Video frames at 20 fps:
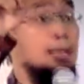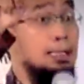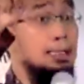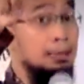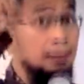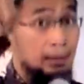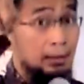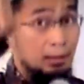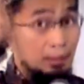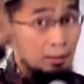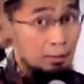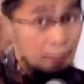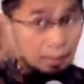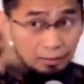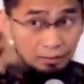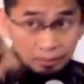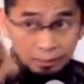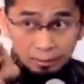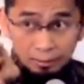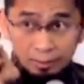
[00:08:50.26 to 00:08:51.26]
ketika
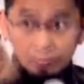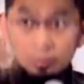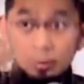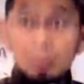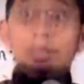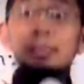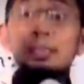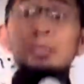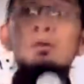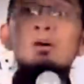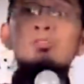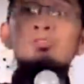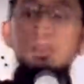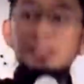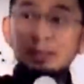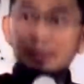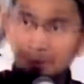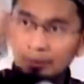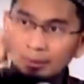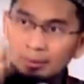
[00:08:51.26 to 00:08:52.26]
menyaksikan itu Anda
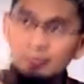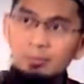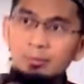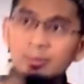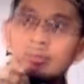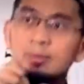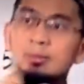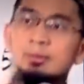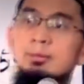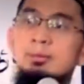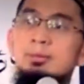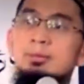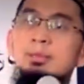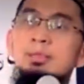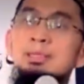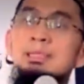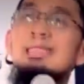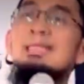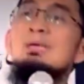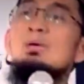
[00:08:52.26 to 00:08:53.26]
diwafatkan oleh Allah.
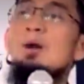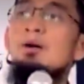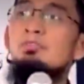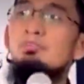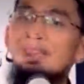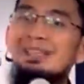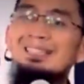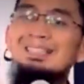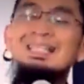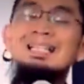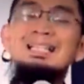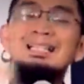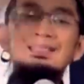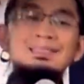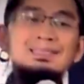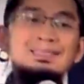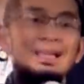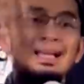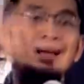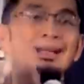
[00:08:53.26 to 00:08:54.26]
Diwafatkan
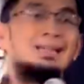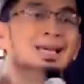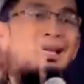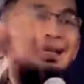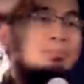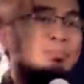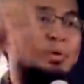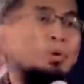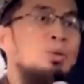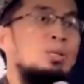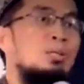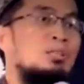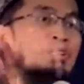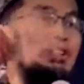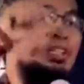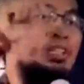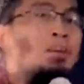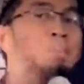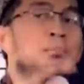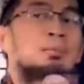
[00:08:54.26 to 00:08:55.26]
sedang dalam kondisi
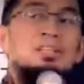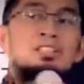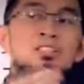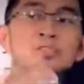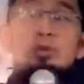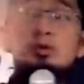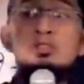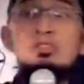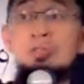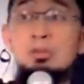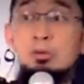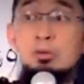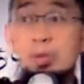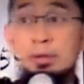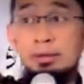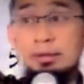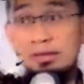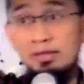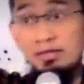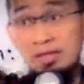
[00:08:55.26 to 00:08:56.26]
tidak merespon seruan
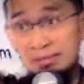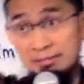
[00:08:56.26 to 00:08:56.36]
adhan.